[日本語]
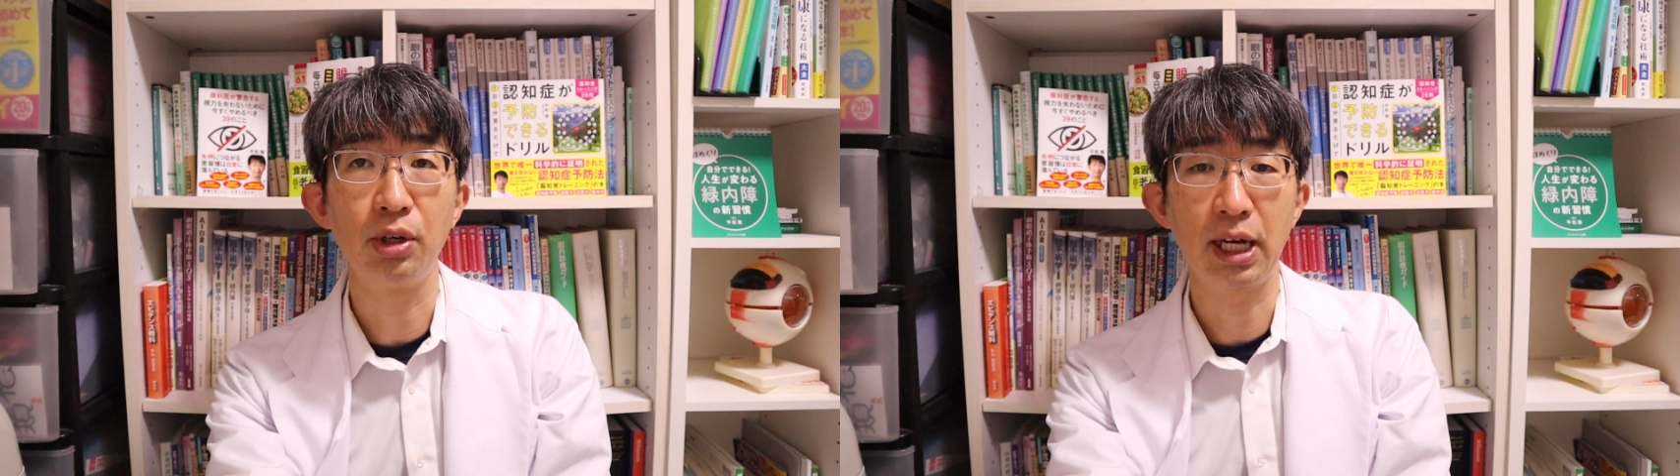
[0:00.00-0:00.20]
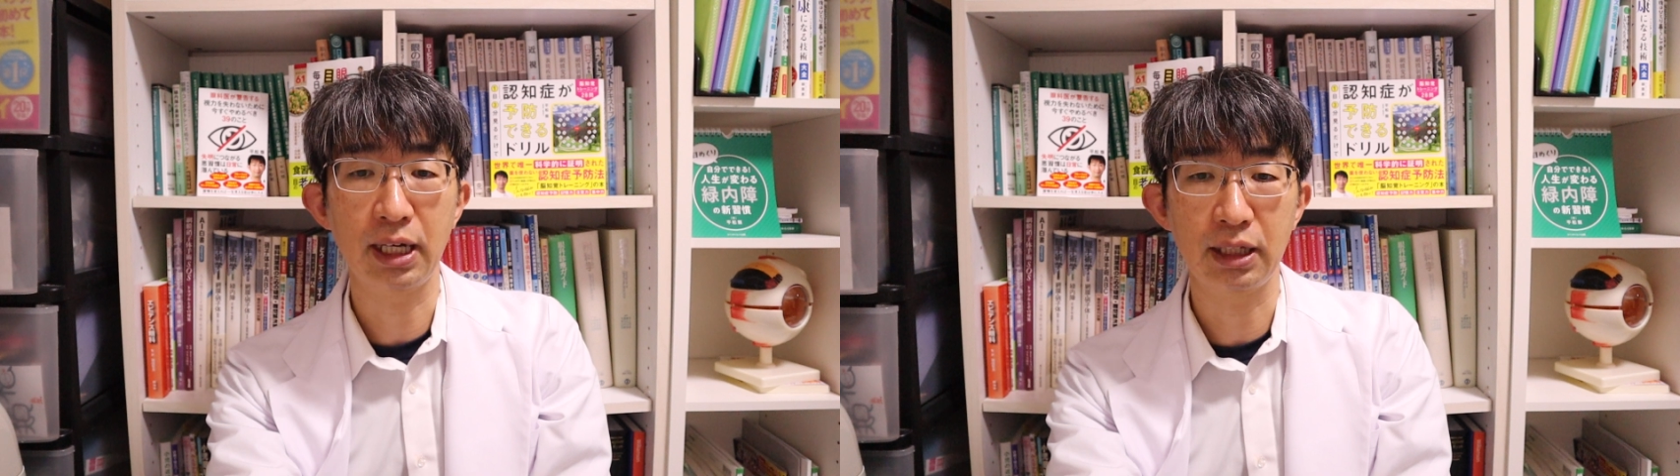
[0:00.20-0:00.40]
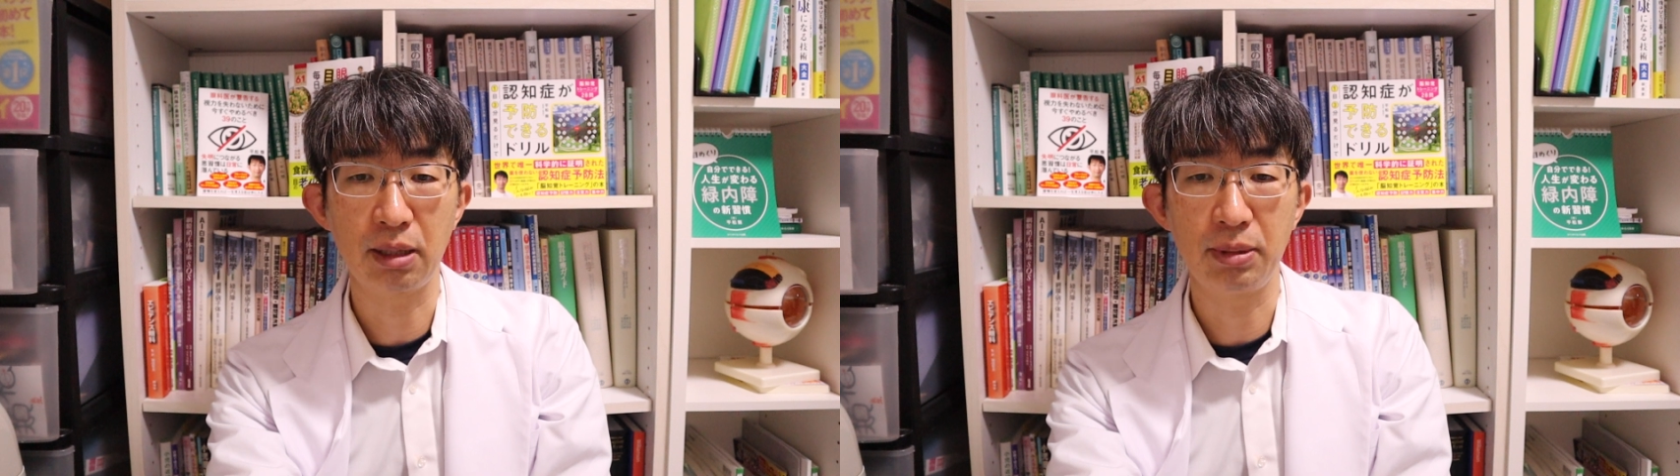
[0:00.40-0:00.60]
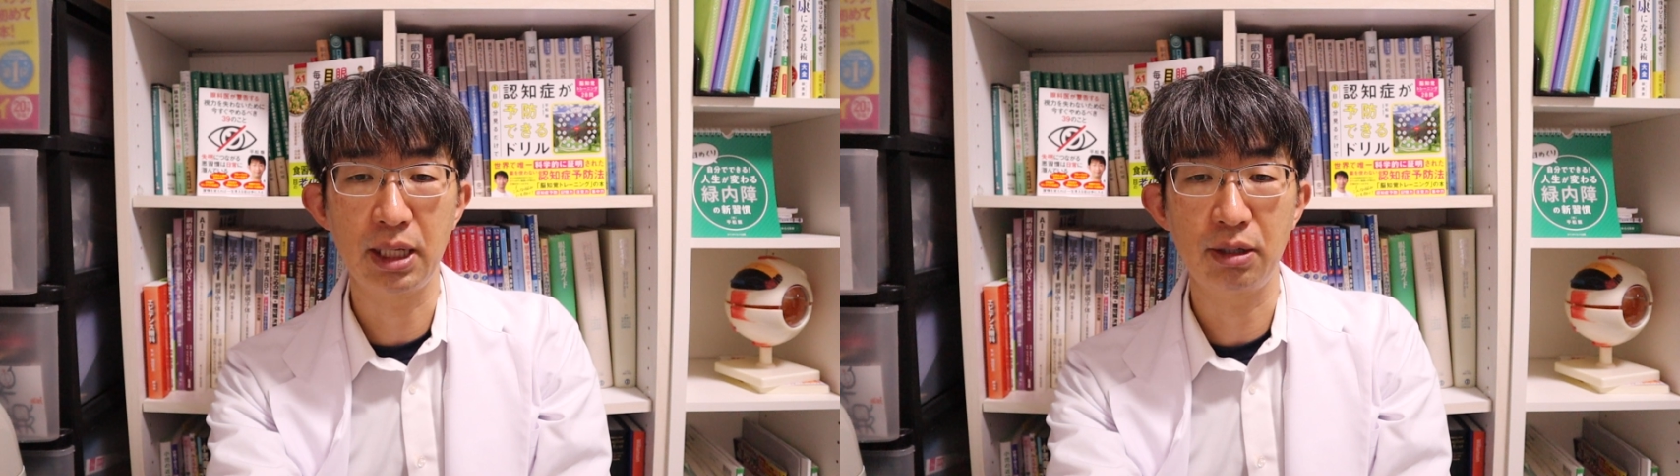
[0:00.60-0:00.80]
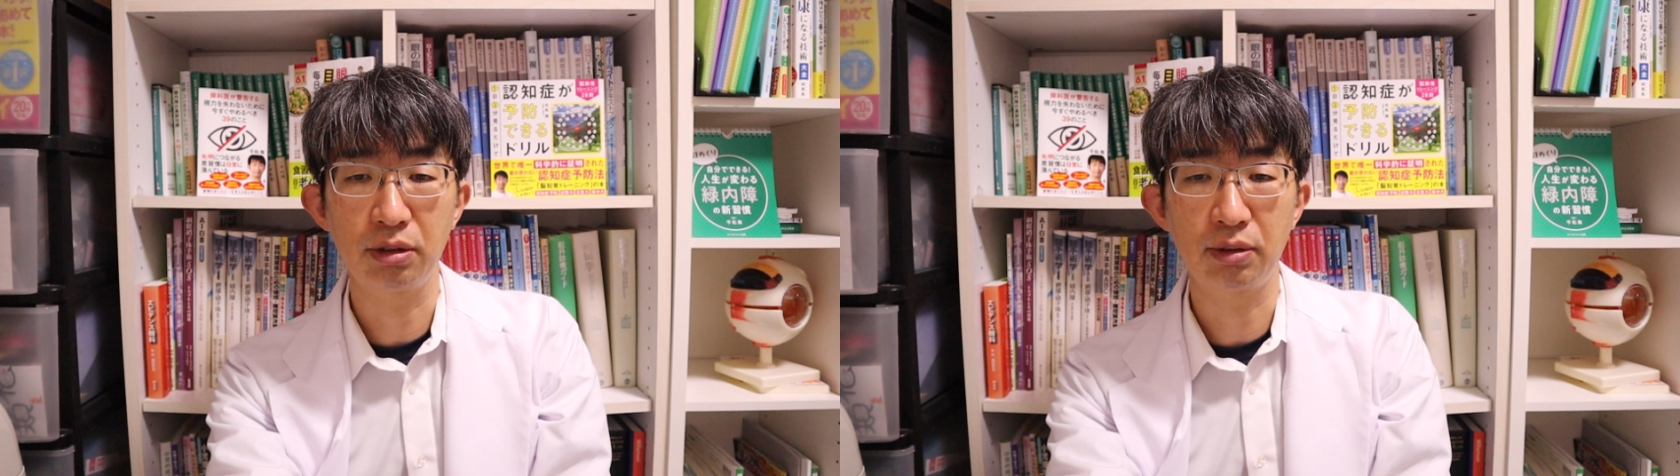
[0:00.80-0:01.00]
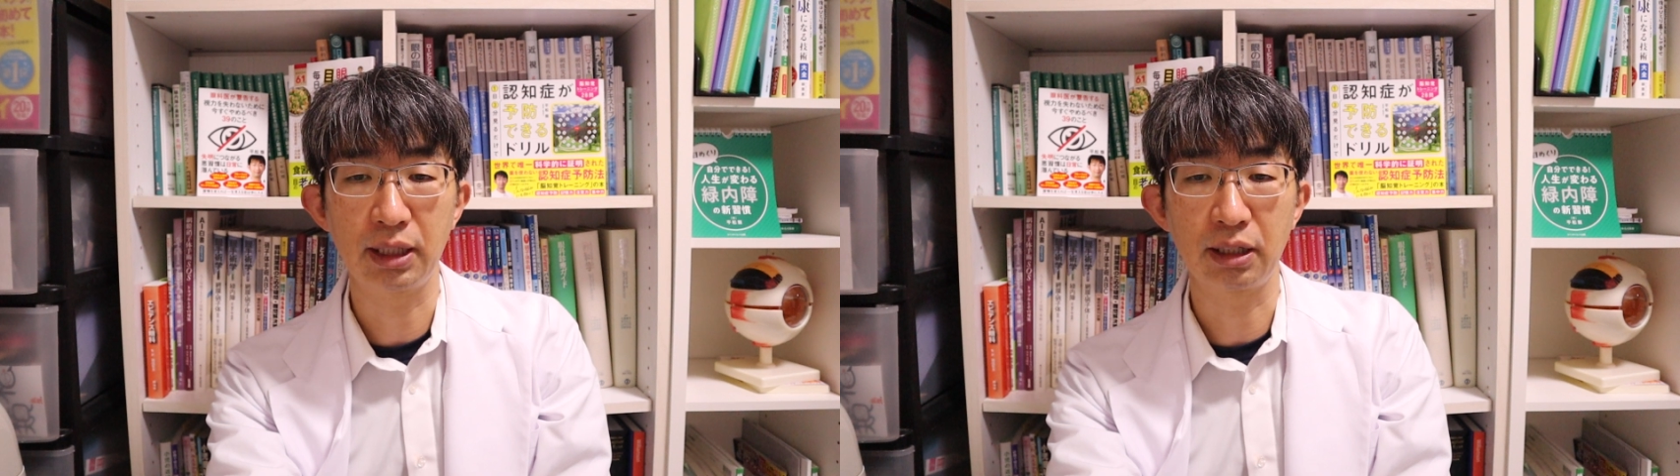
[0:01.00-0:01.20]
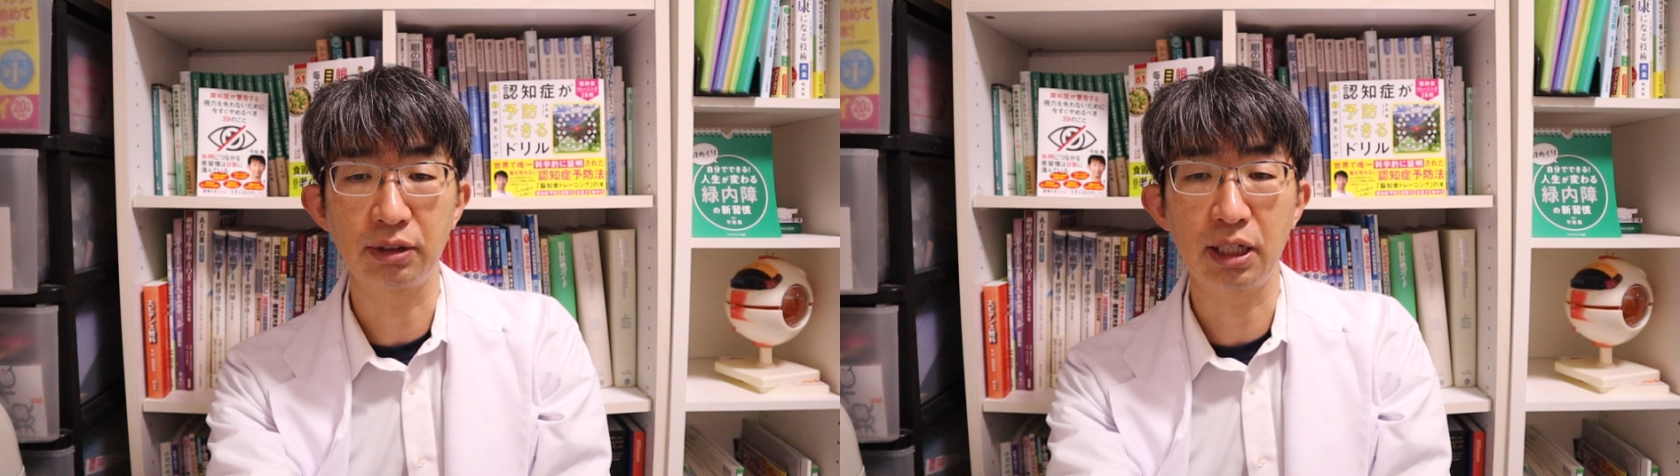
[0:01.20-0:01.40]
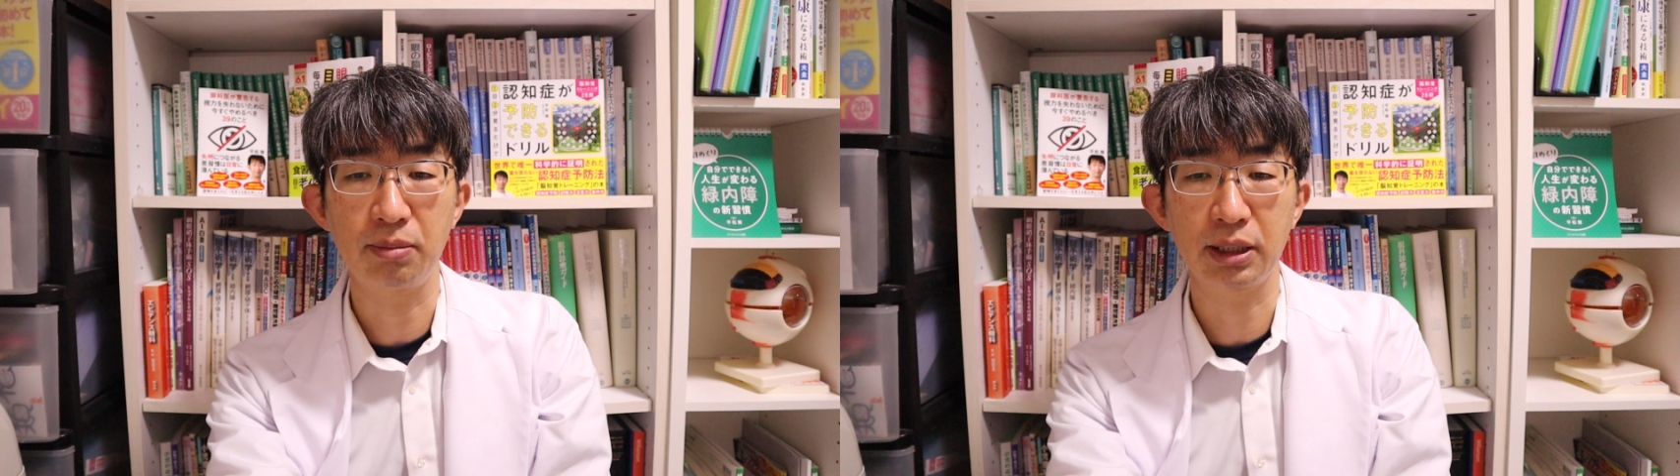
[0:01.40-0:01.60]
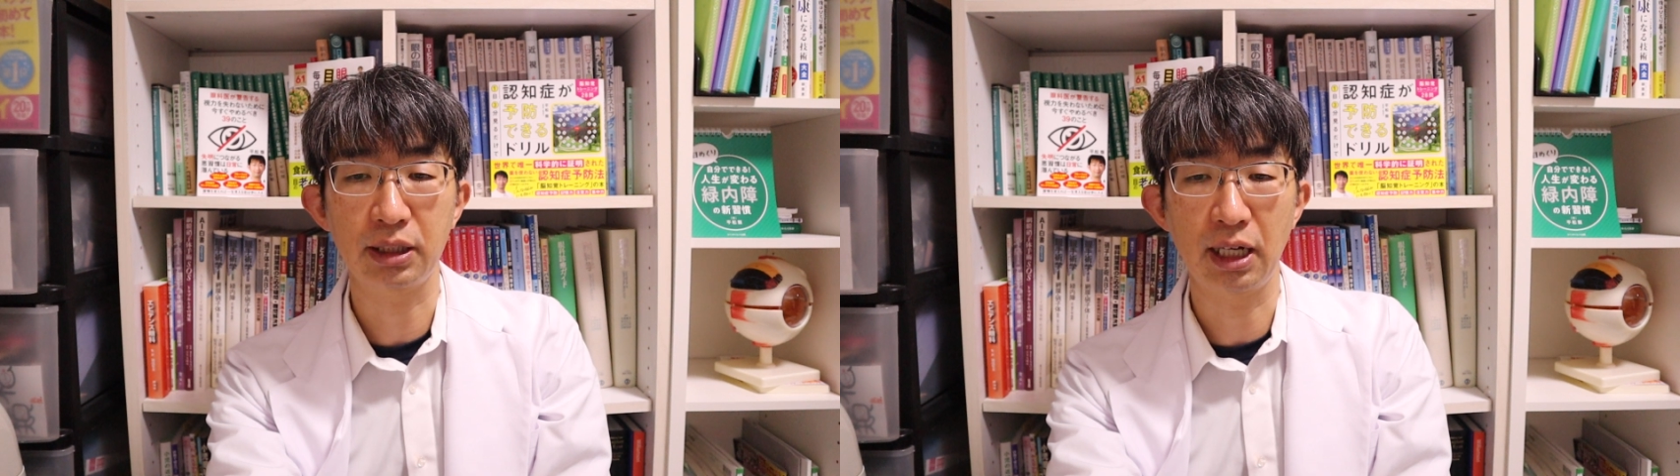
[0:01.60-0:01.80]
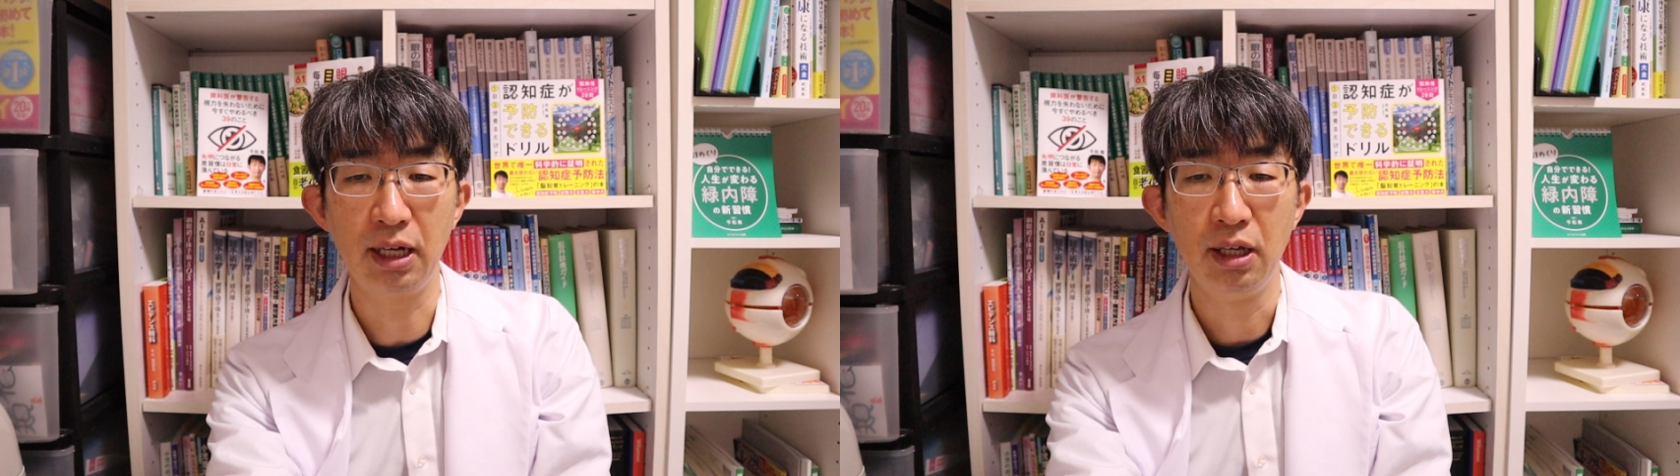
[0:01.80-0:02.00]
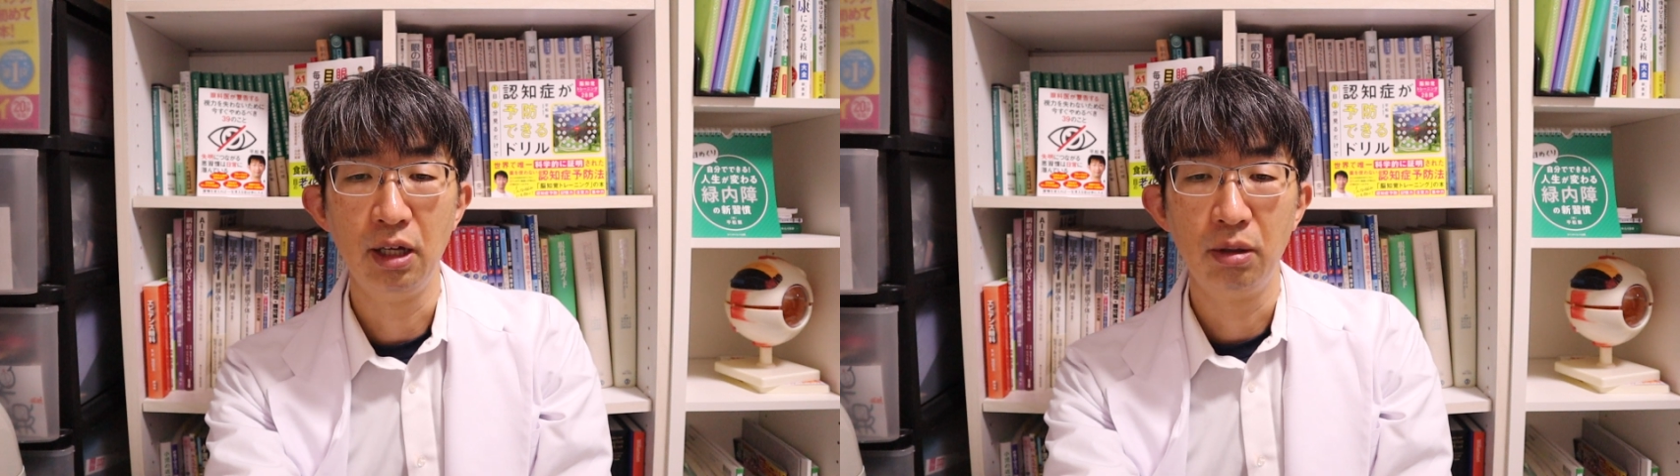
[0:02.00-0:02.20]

ぼやけて見えるのはなくなりましたが、